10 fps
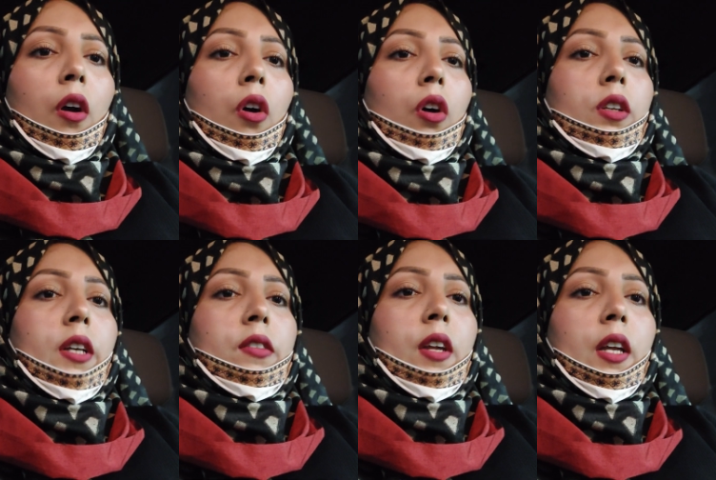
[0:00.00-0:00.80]
और
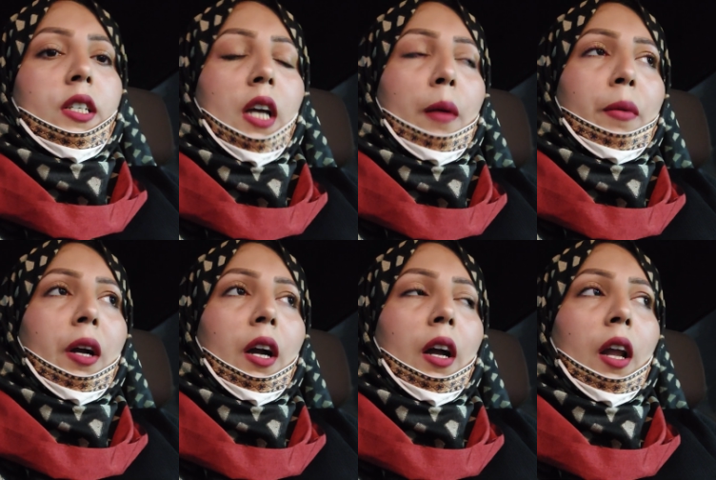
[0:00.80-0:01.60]
जैसे कि शाम
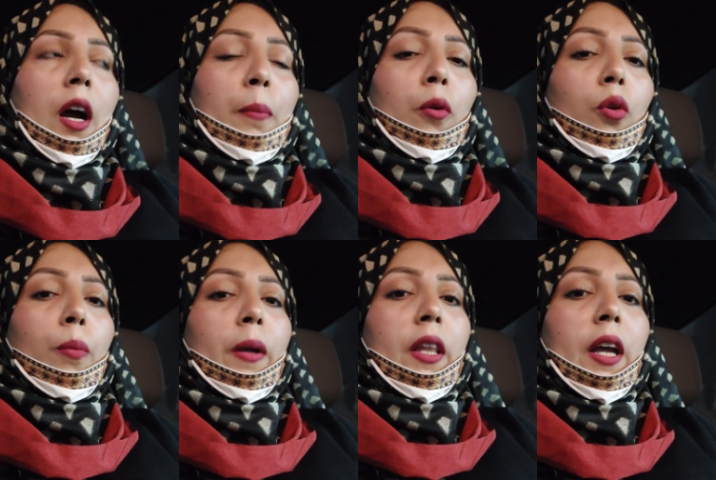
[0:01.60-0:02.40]
का खाना आप लोगों को
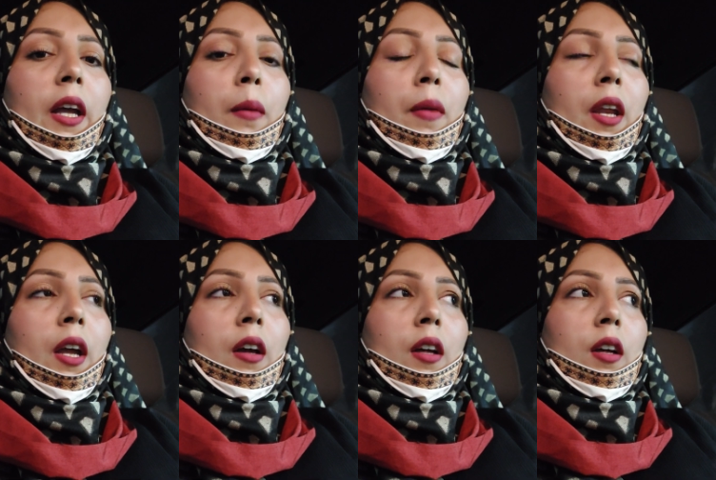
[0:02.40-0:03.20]
पता है कि मेरे
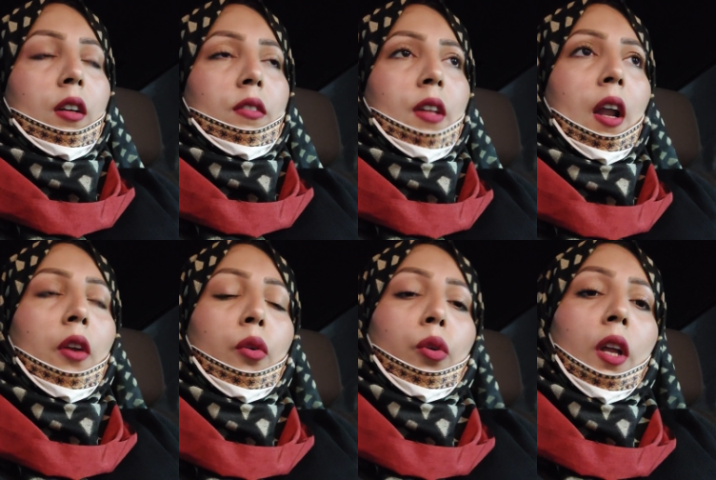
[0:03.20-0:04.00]
यहाँ
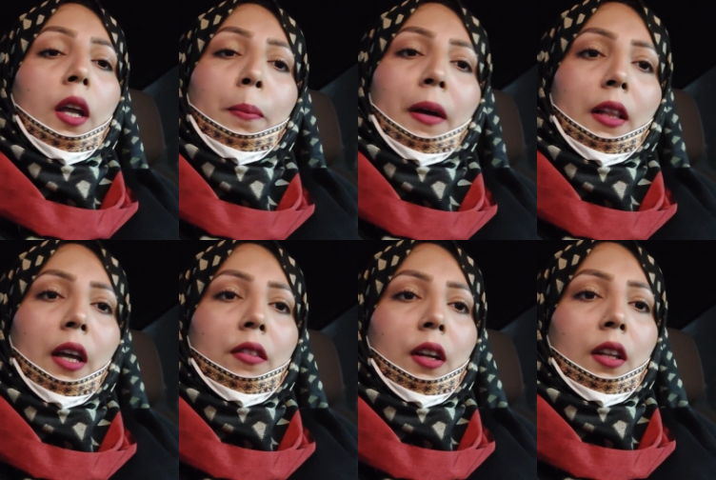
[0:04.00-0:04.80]
सालन रोटी ही
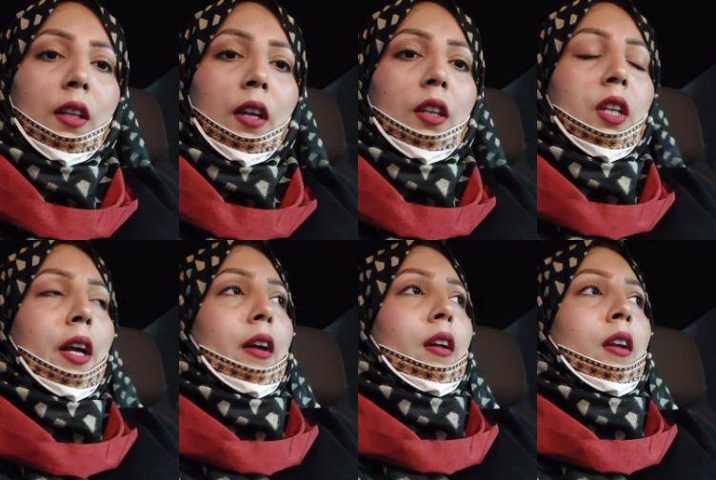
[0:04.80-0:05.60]
पकता है ज़्यादातर या
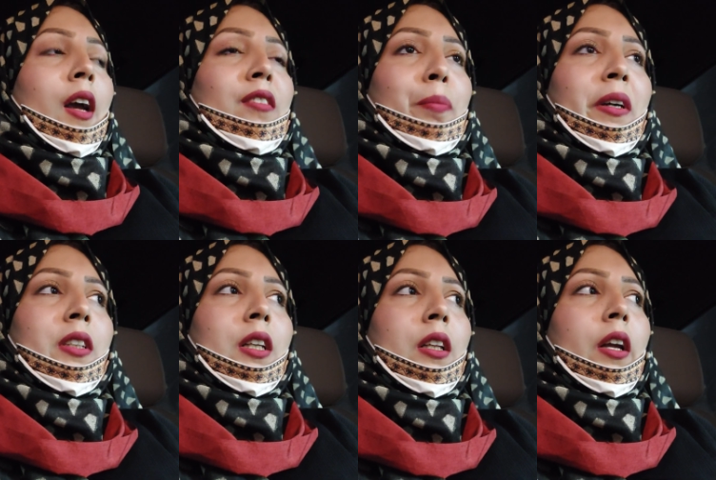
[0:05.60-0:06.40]
राइस पक
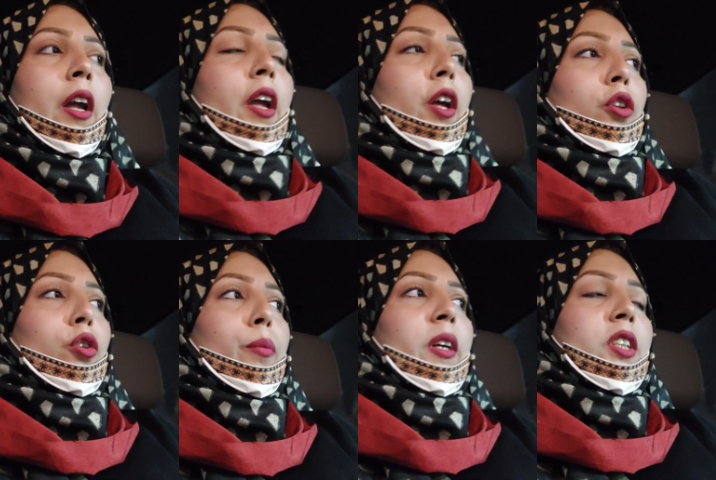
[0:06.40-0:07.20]
जाते हैं
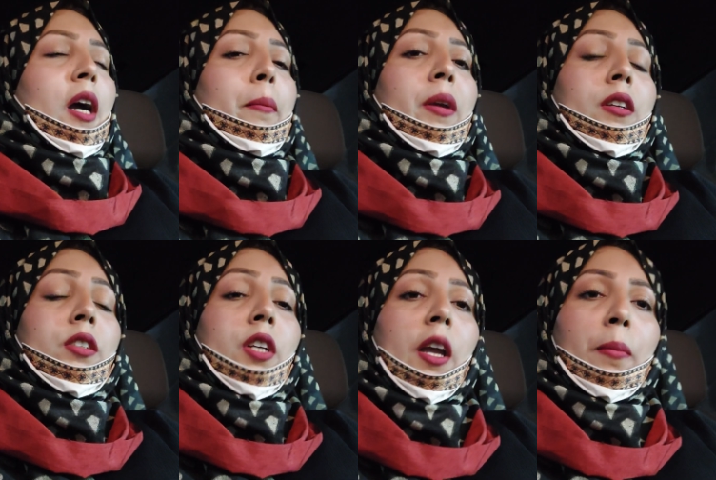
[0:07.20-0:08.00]
तो मैं शाम में
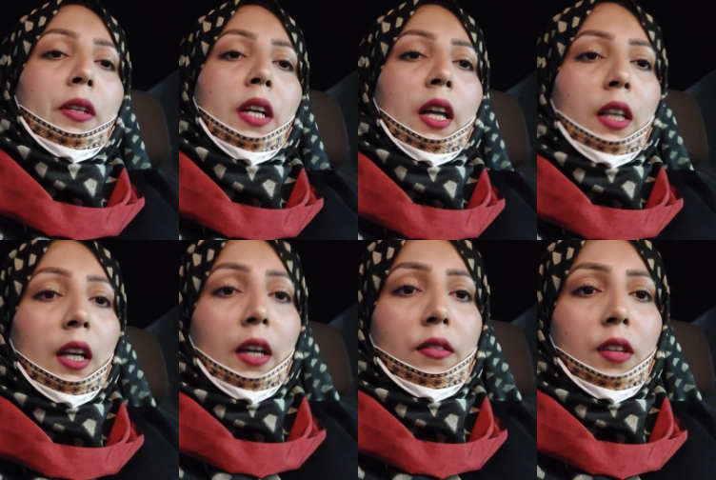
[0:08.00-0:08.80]
छः बजे
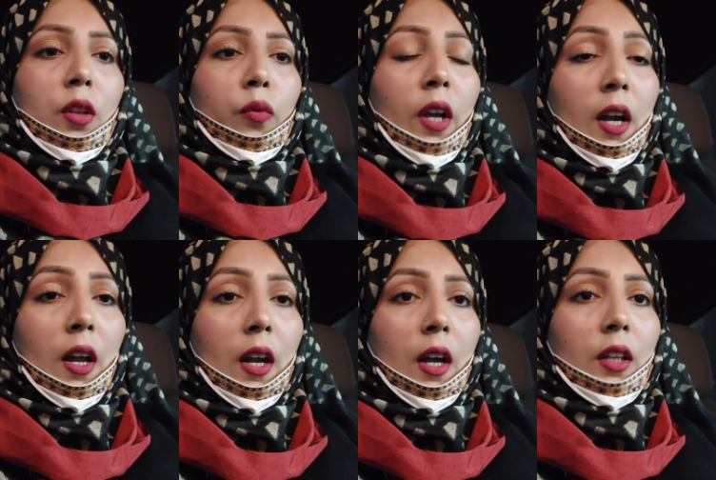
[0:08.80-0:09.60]
अदील के साथ वही
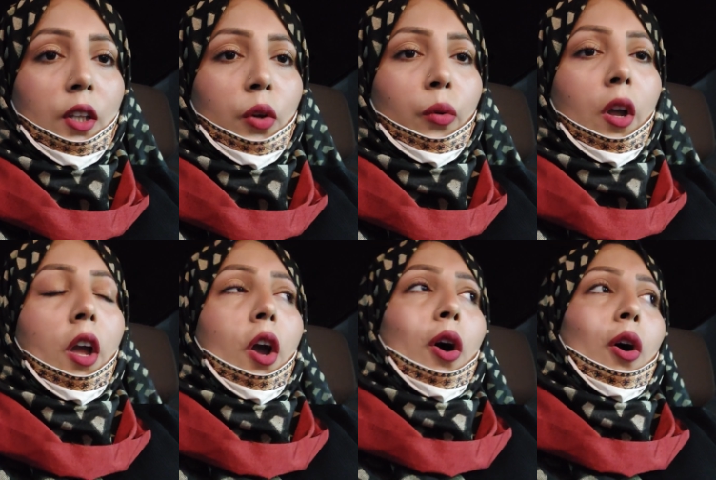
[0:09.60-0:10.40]
खाना खाती हूँ
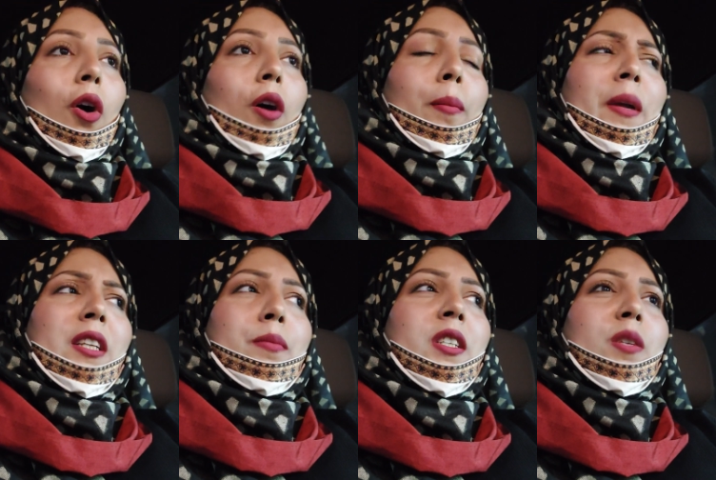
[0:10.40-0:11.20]
और
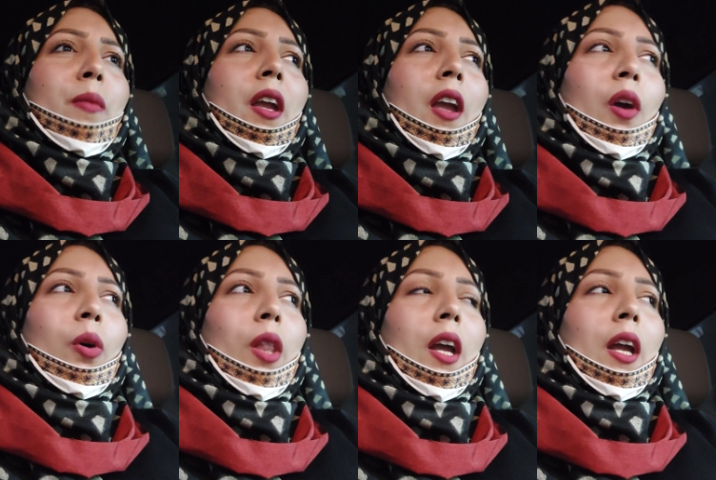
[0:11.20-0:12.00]
बीच बीच में ये
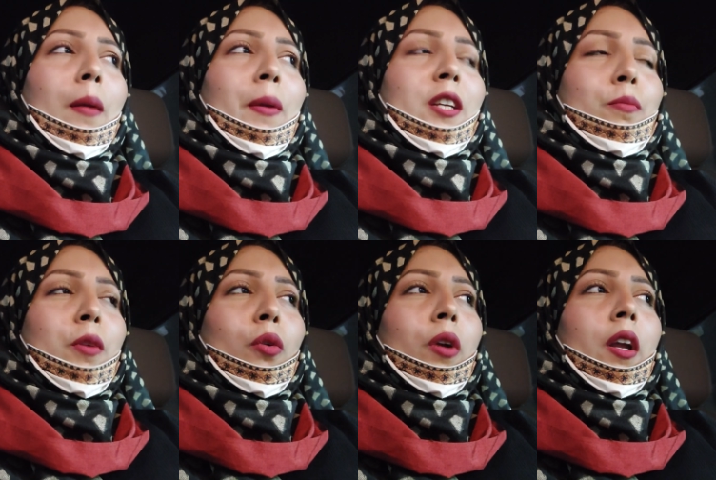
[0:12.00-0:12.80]
होता है कि बीच
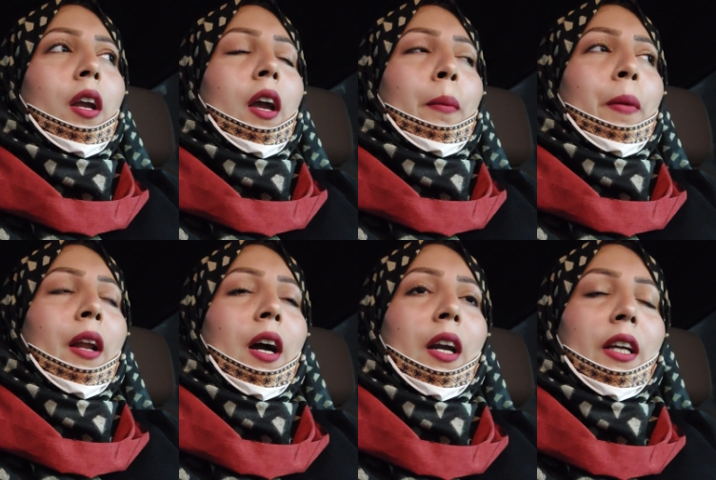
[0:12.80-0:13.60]
में कोई
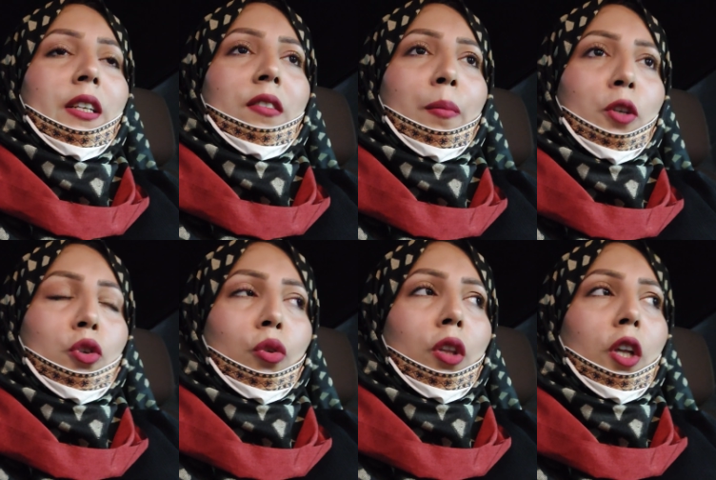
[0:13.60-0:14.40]
एप्पल काट के जैसे
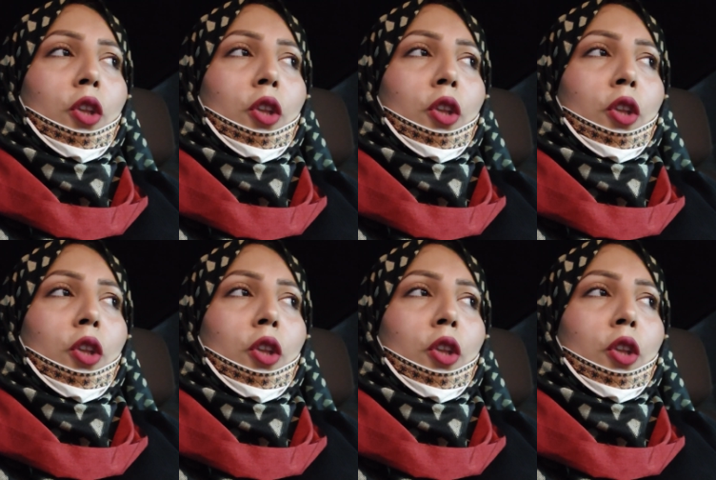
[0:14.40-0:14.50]
बच्चों को